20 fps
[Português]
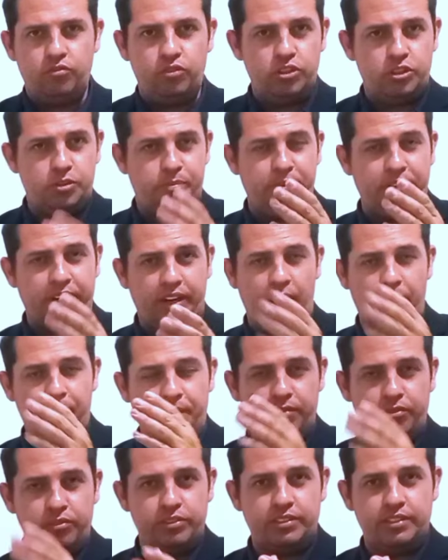eu vou
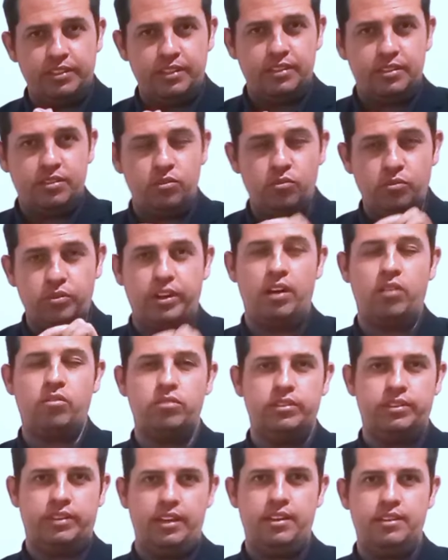explicar para vocês o que
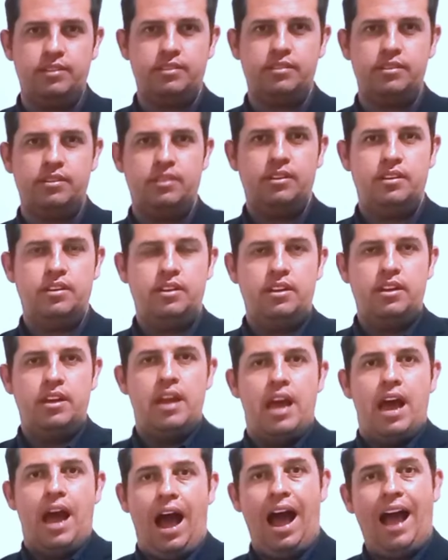acontece.
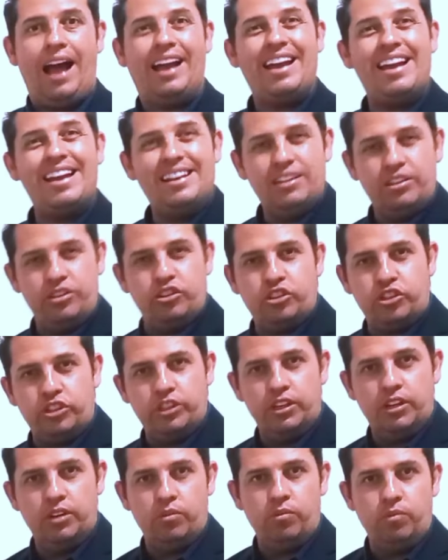A
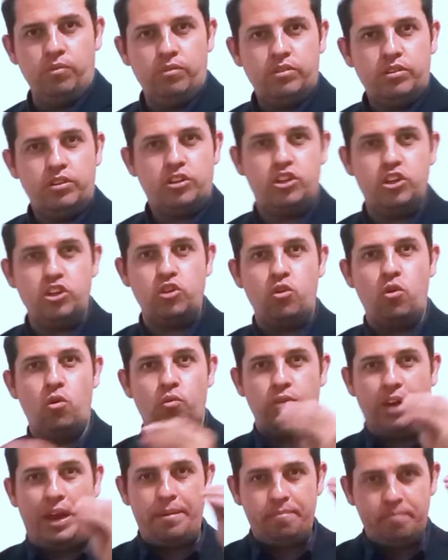religião
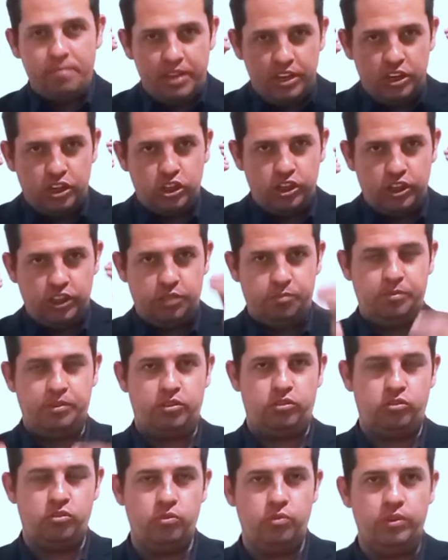criou na mente das
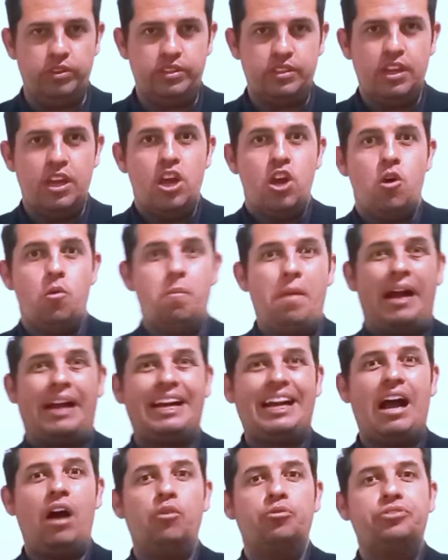pessoas
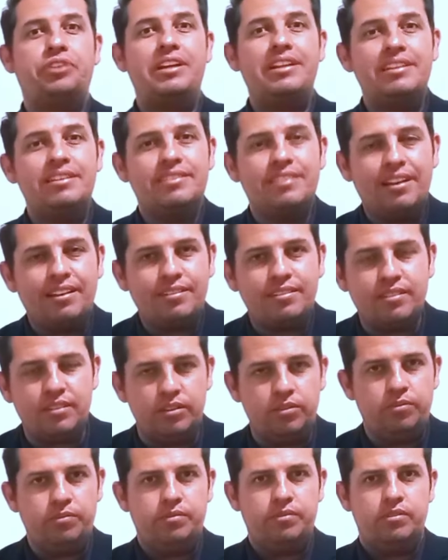uma
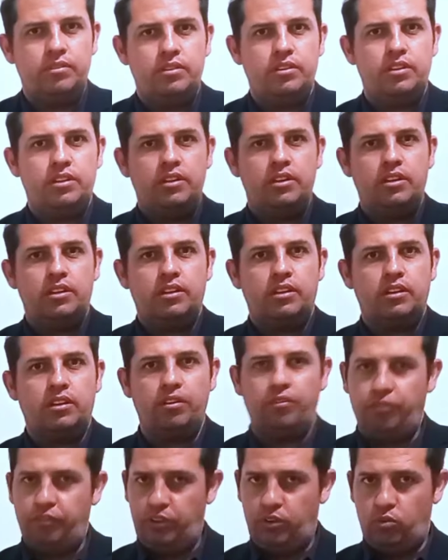cauterização
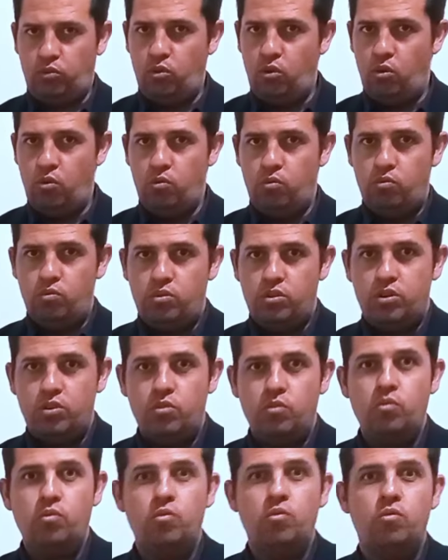que ficou
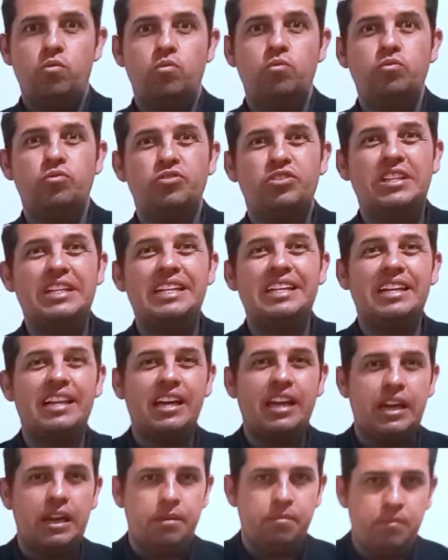um
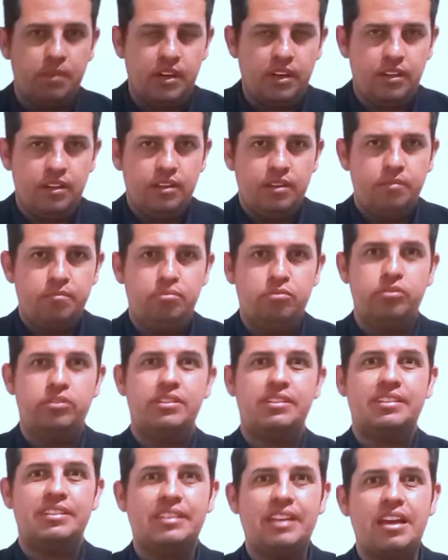dilema
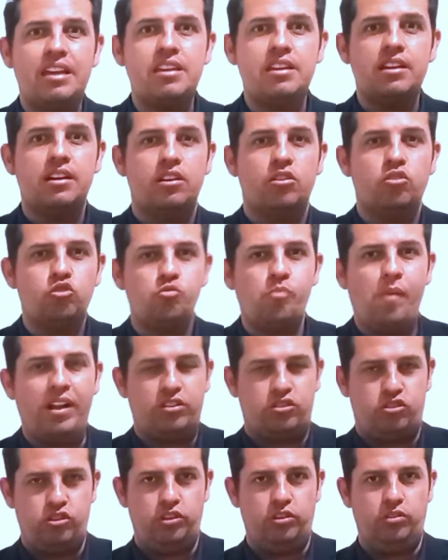por 100 anos
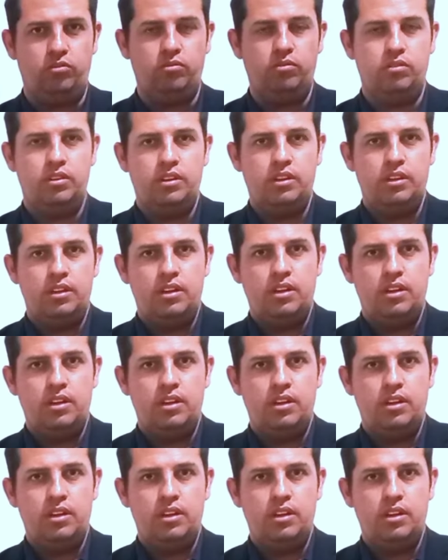batido.